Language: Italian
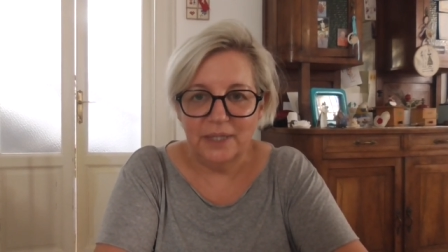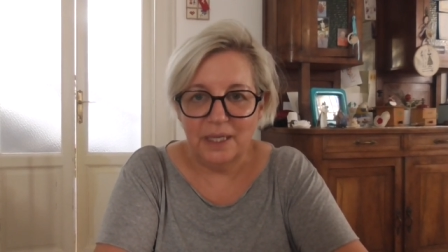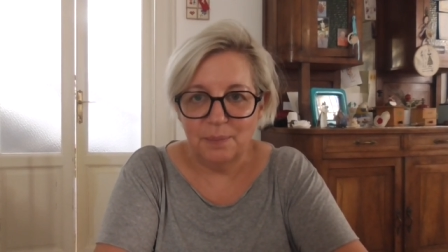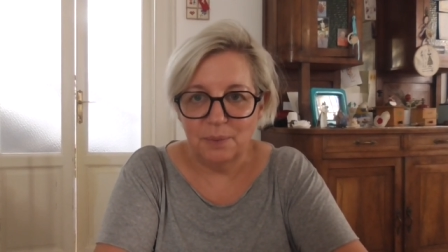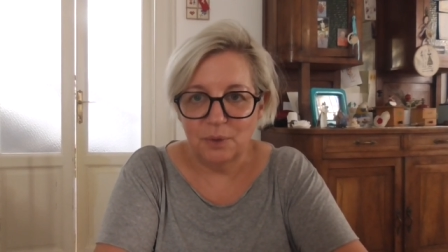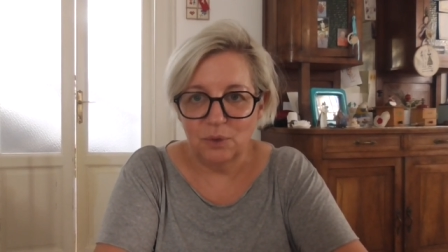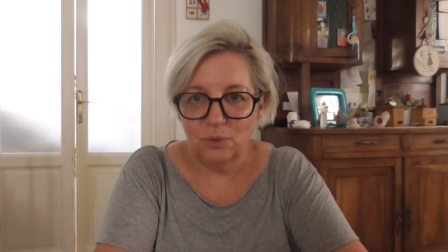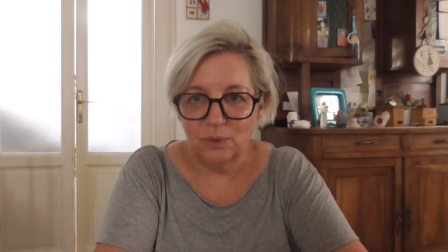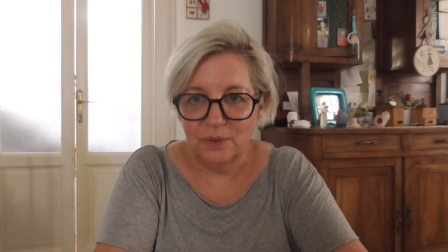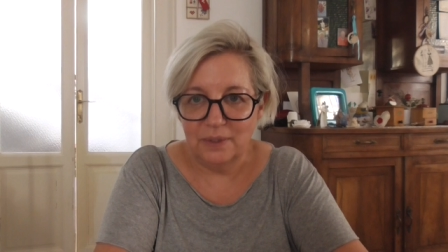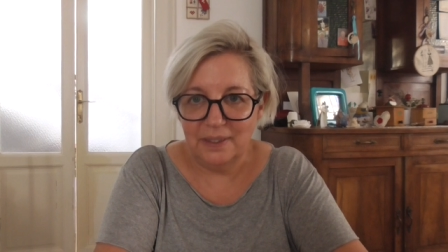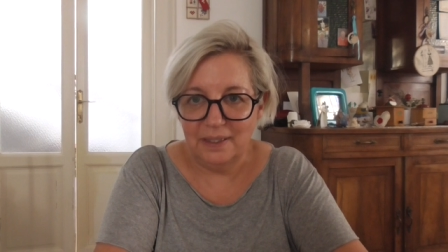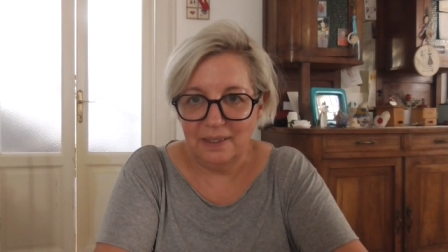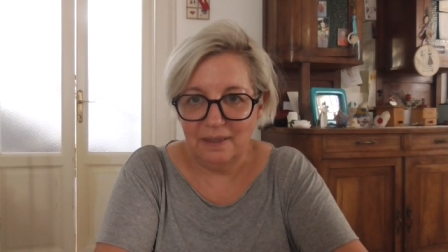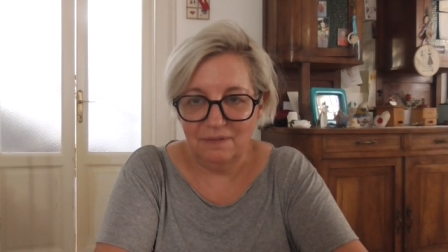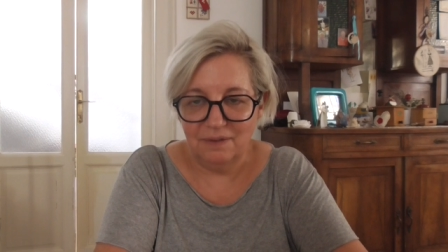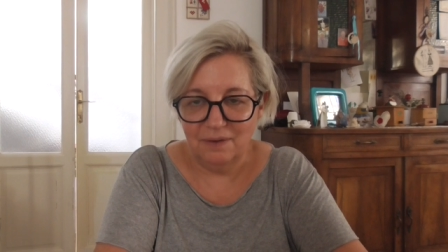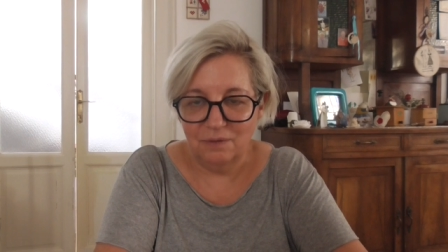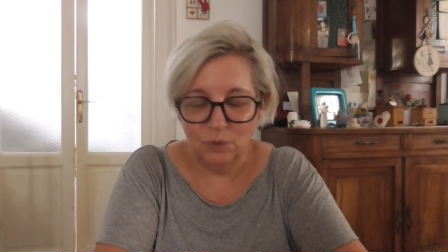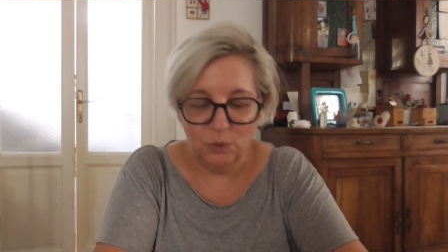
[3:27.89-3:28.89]
dei
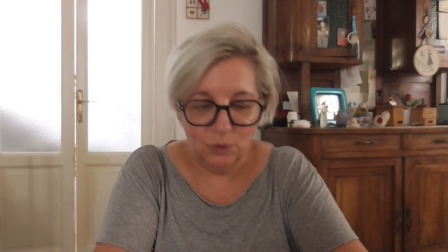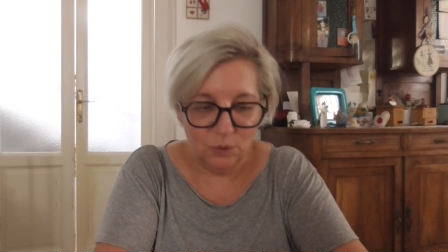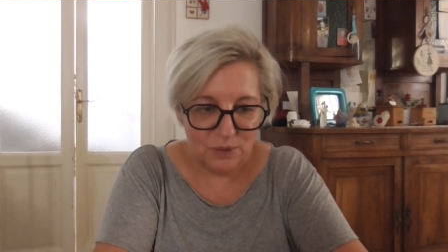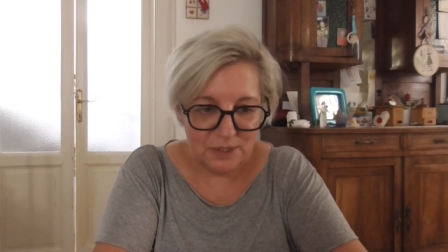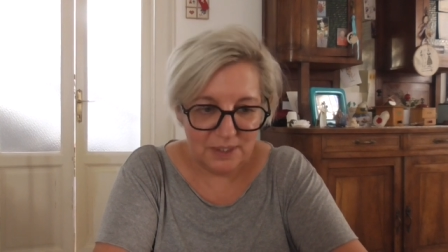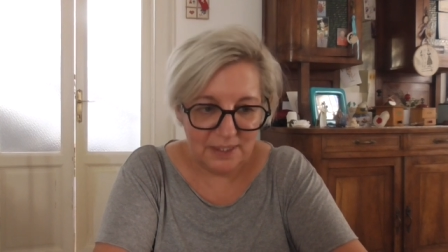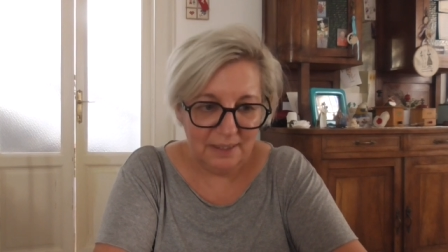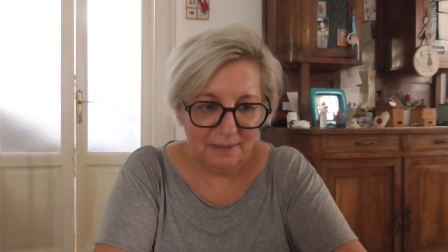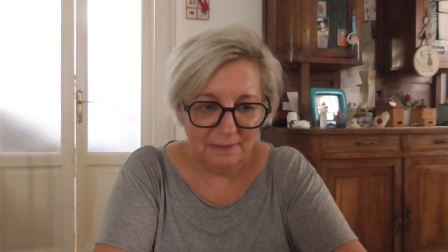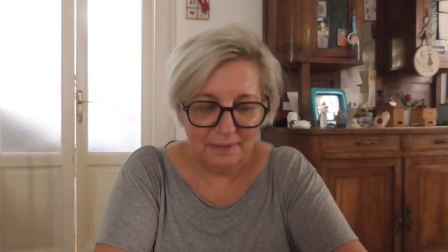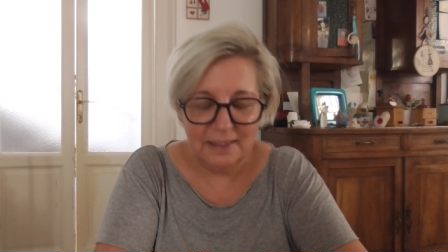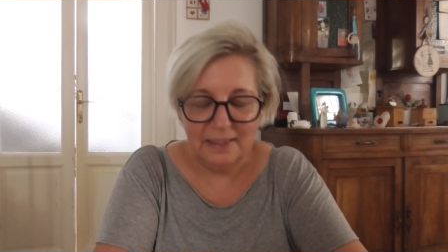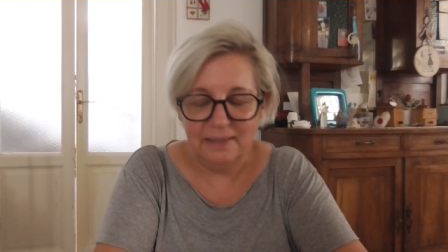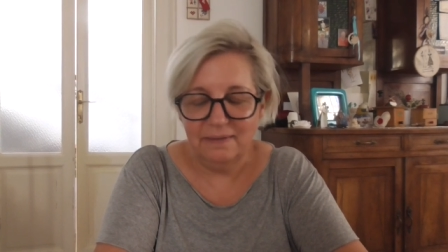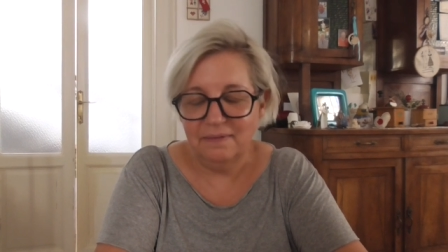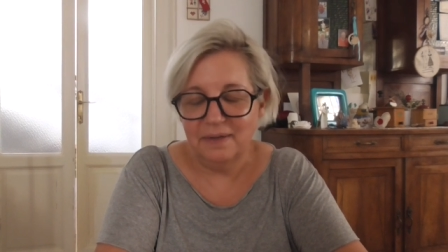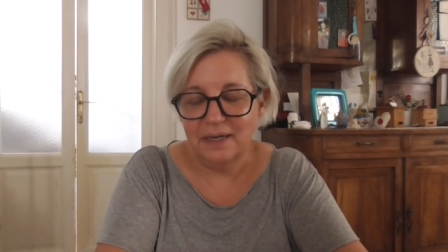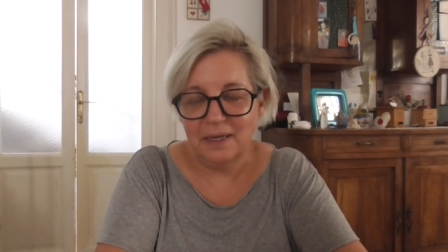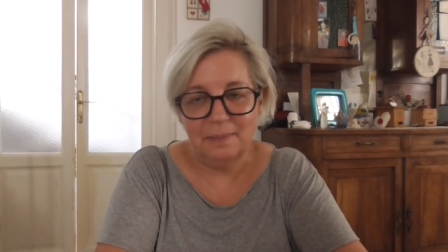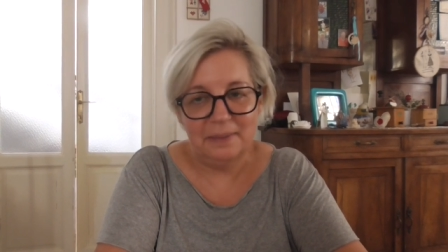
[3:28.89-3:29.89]
prodotti favolosi,
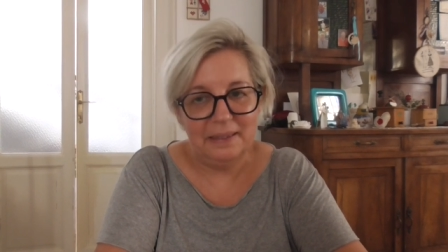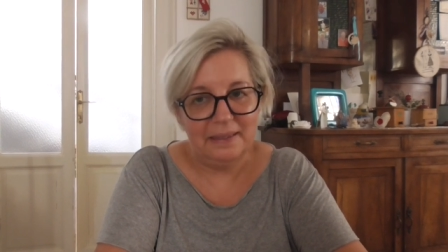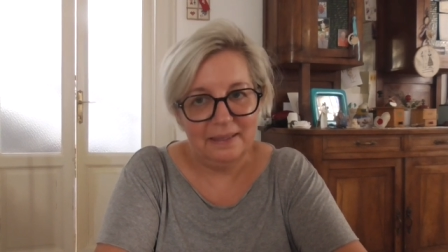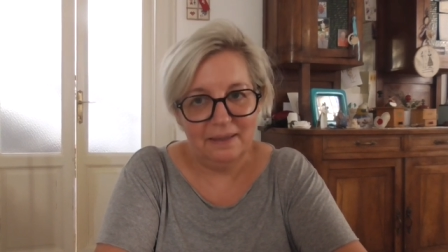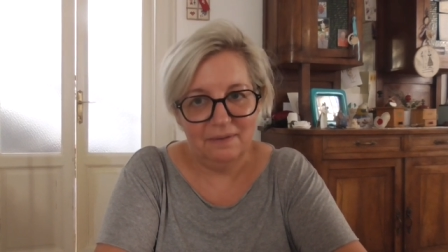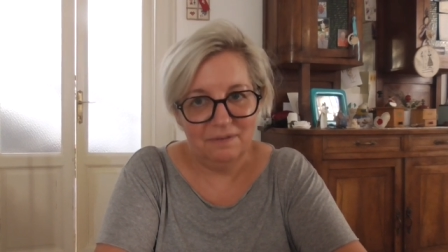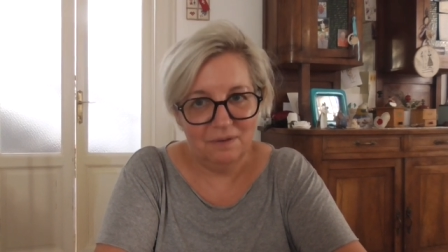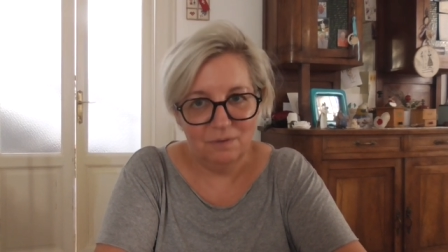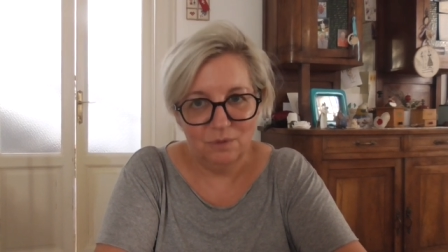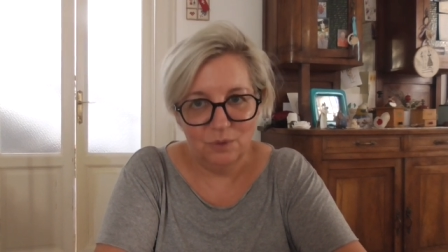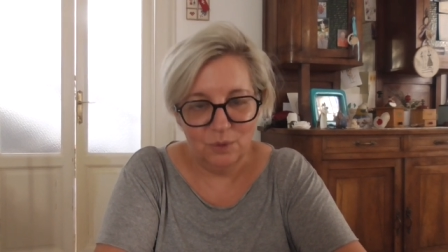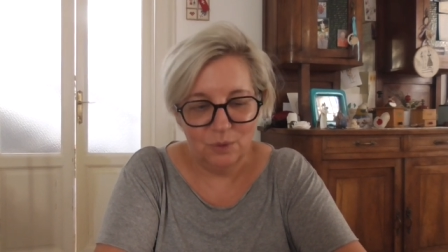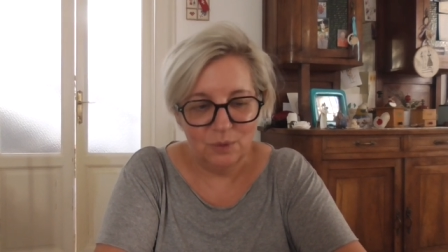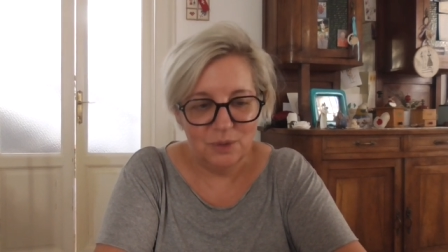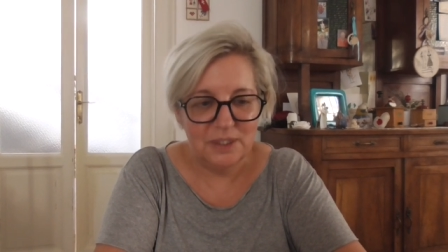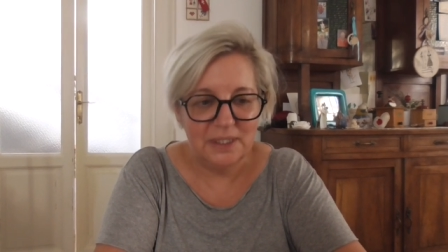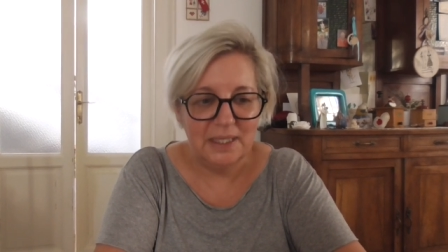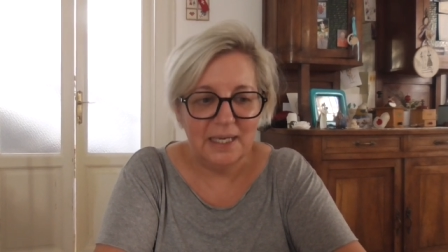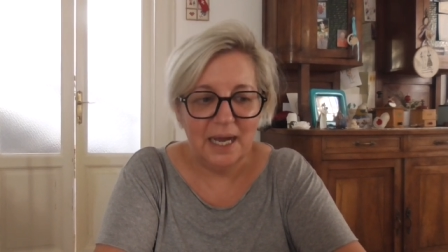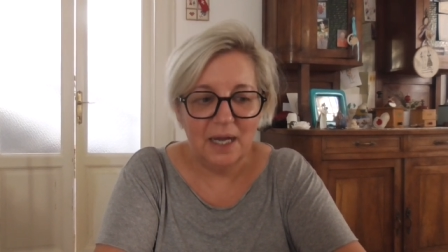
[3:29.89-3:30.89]
eh, veramente
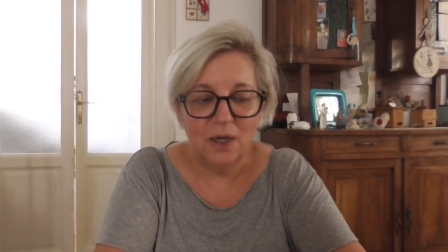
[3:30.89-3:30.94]
favolosi.